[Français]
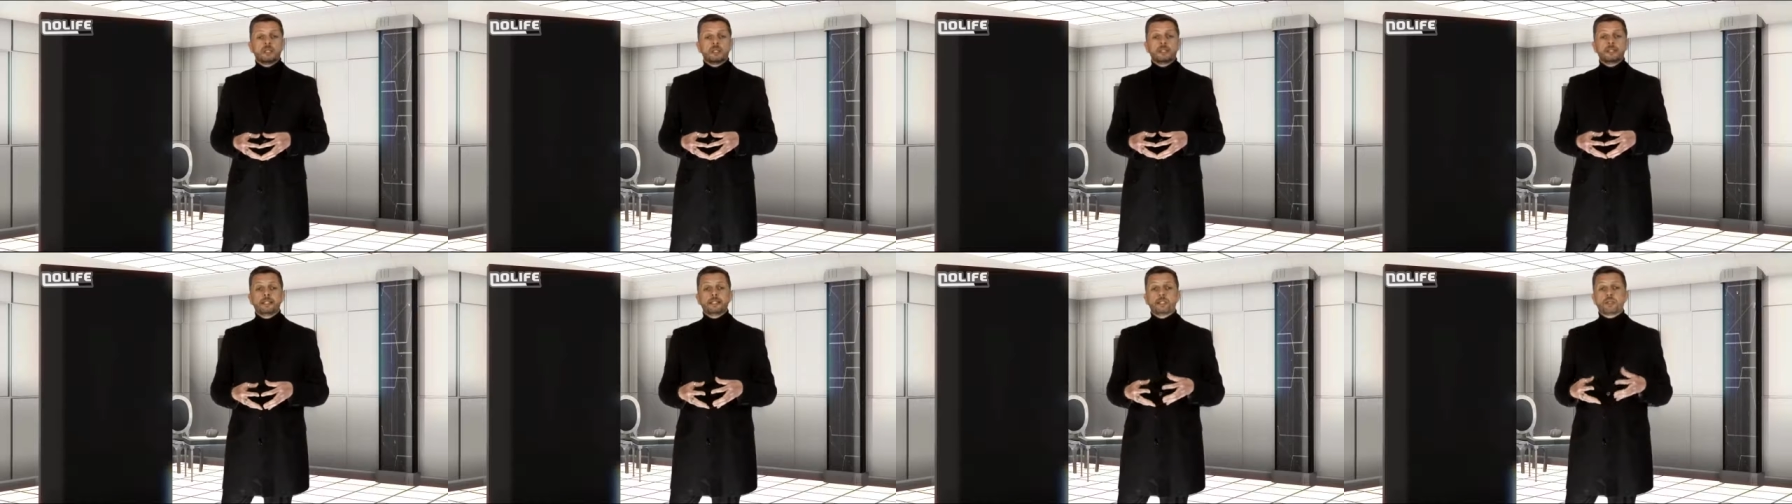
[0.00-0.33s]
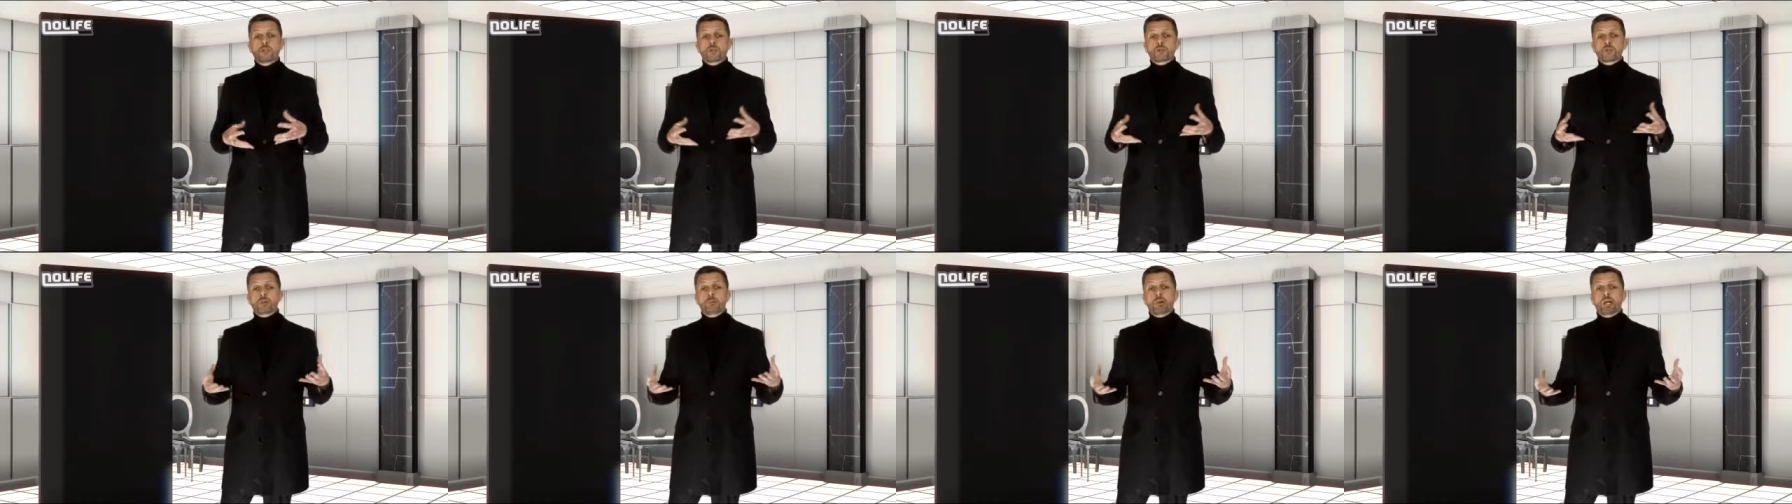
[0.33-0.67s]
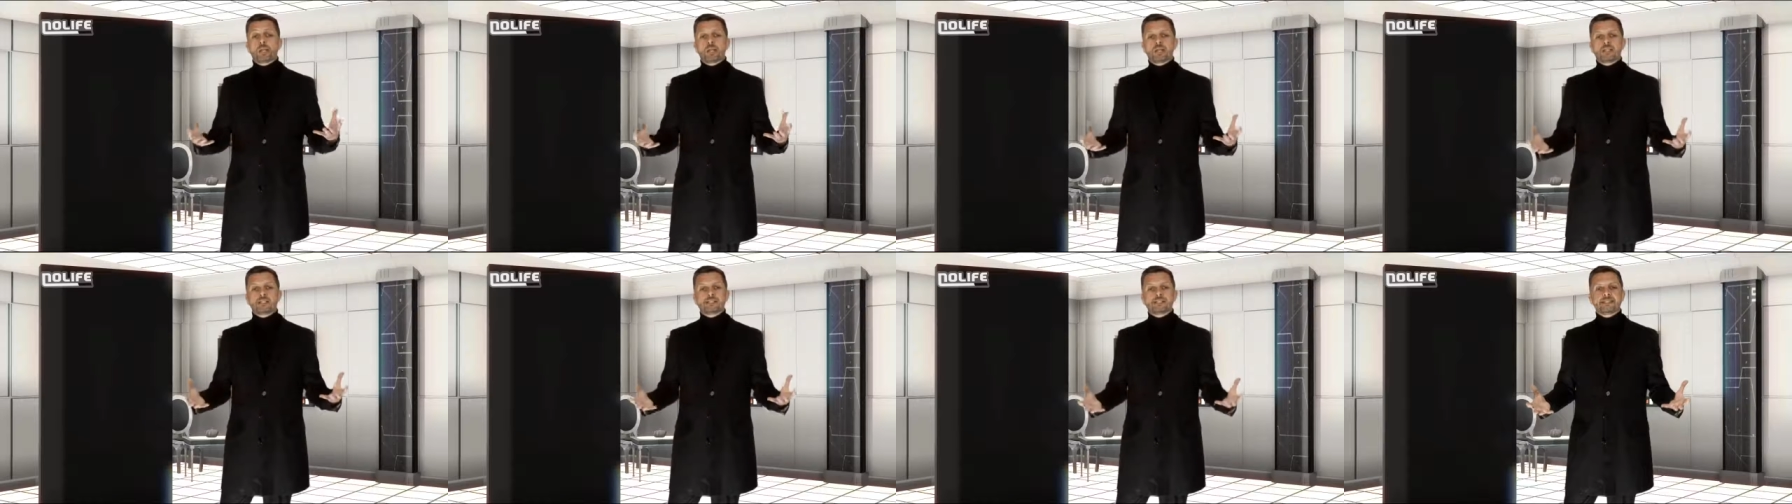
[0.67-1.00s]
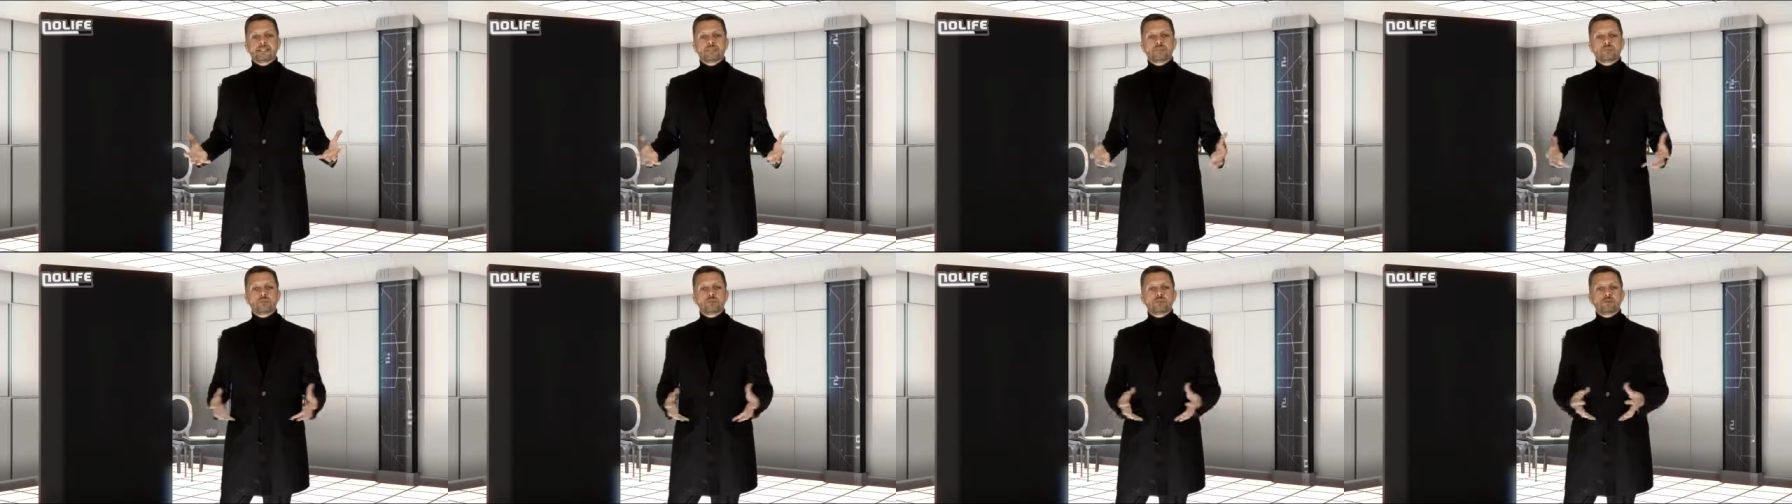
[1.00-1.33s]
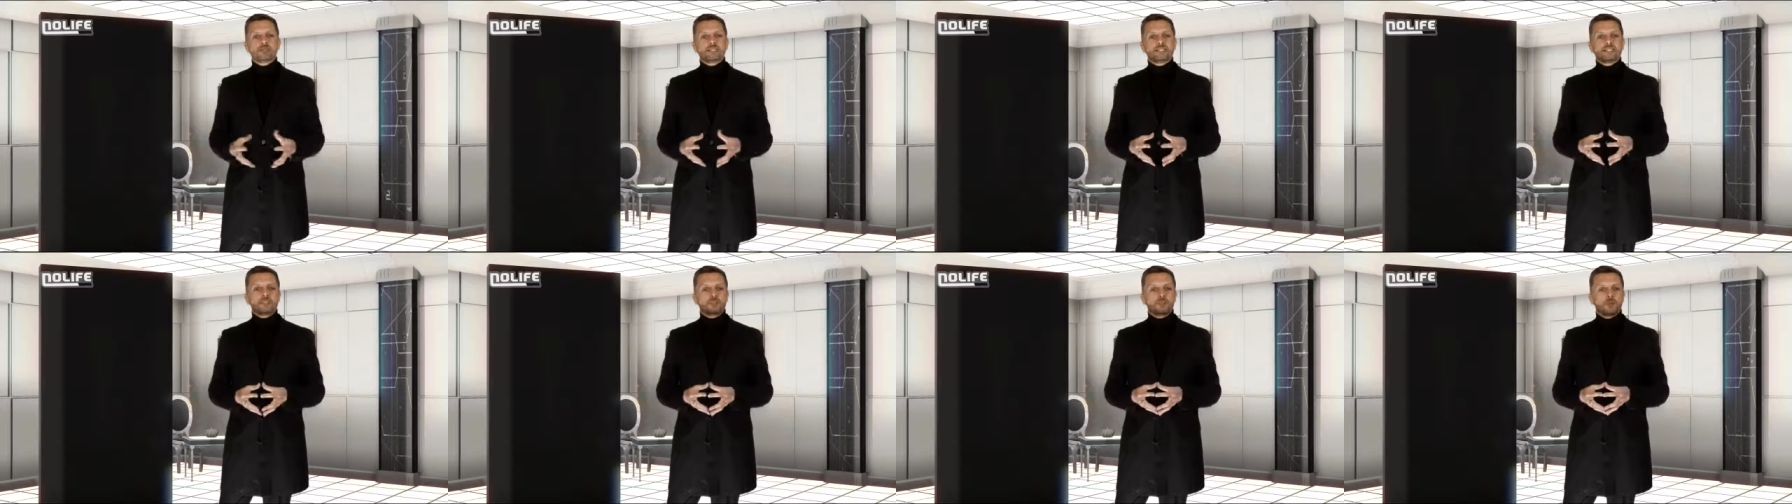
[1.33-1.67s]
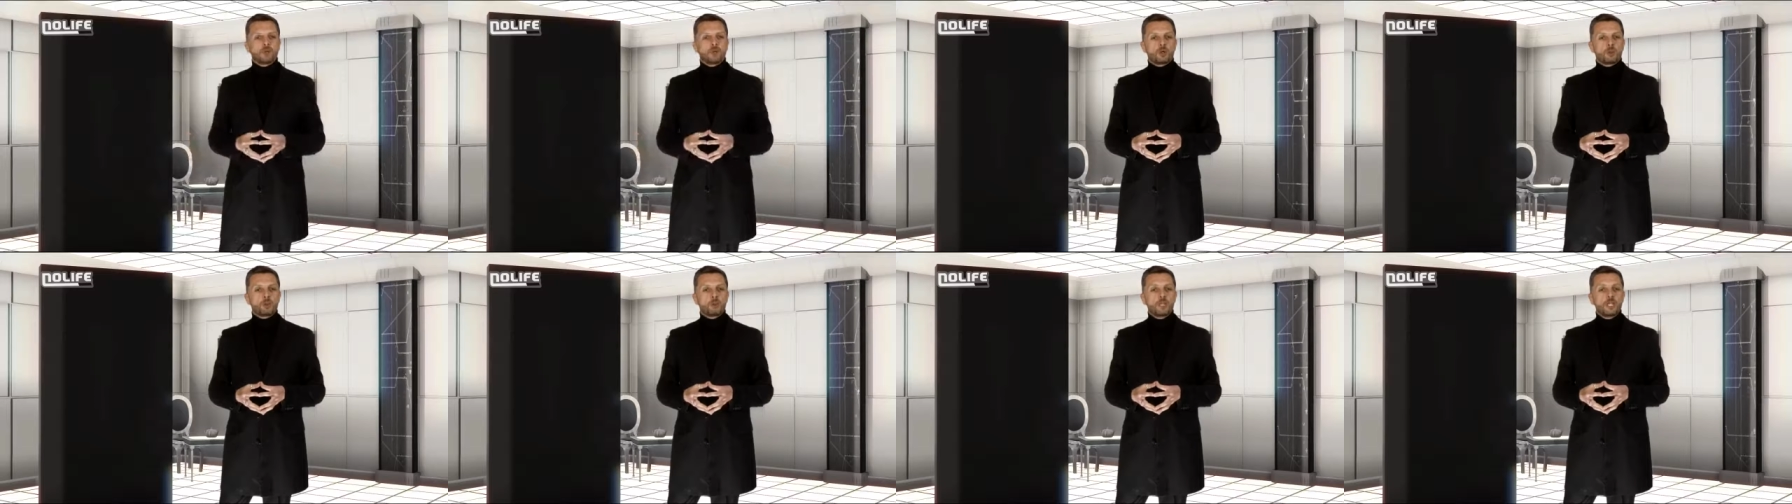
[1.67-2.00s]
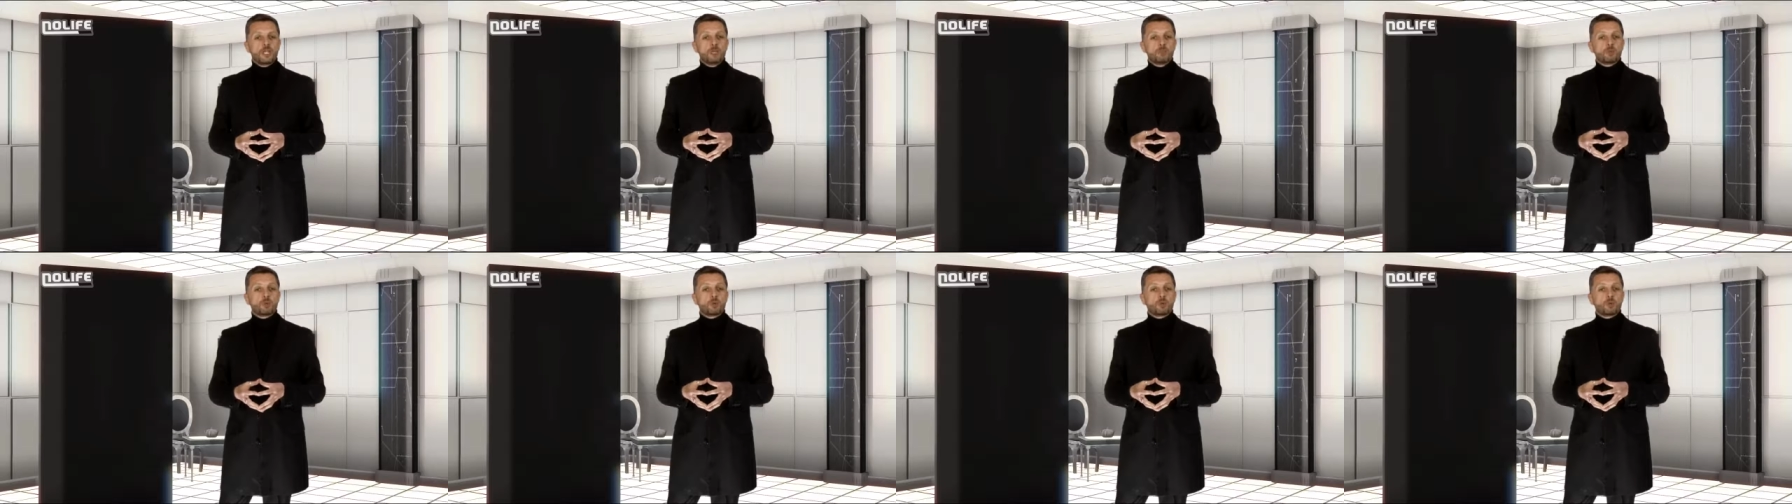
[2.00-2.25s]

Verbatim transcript: déclenchant par là un scan automatique de leur mail